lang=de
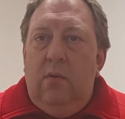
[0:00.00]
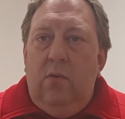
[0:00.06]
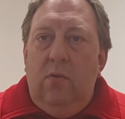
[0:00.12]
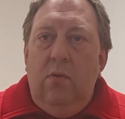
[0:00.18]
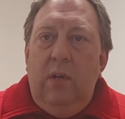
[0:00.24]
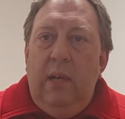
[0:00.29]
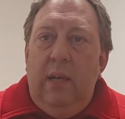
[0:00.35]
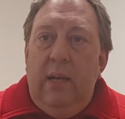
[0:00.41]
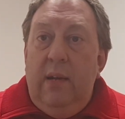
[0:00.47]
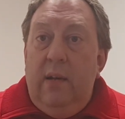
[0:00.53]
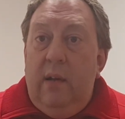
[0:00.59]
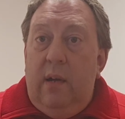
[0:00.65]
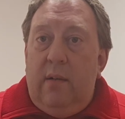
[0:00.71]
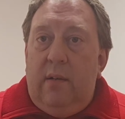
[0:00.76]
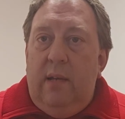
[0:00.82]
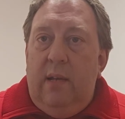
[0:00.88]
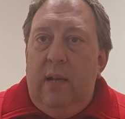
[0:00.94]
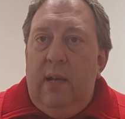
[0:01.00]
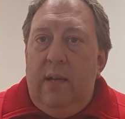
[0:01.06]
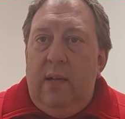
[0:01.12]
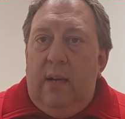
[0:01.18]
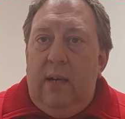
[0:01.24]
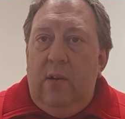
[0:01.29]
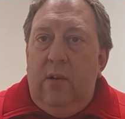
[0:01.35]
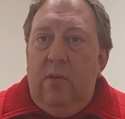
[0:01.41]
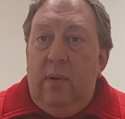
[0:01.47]
ungehindert
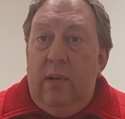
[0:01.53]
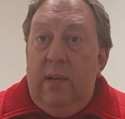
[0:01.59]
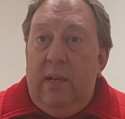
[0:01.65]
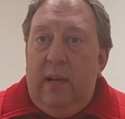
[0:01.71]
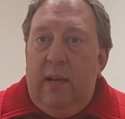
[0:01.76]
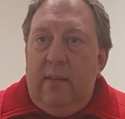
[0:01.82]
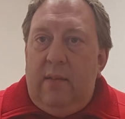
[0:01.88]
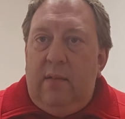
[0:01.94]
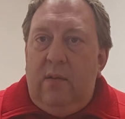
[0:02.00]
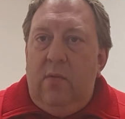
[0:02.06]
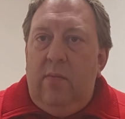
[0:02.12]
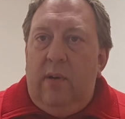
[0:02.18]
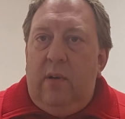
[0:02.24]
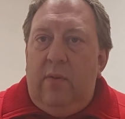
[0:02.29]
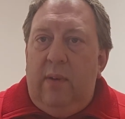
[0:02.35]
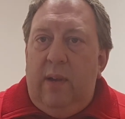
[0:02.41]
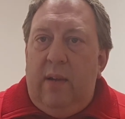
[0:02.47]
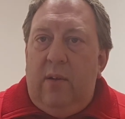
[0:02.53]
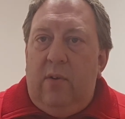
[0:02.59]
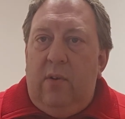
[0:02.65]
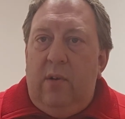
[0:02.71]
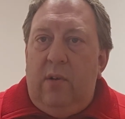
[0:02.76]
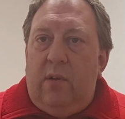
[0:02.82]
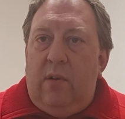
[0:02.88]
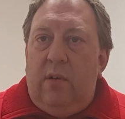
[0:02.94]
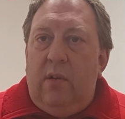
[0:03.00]
illegal über die Grenze überqueren
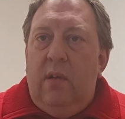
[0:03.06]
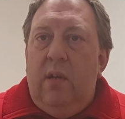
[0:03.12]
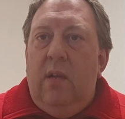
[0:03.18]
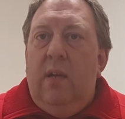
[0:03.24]
konnte.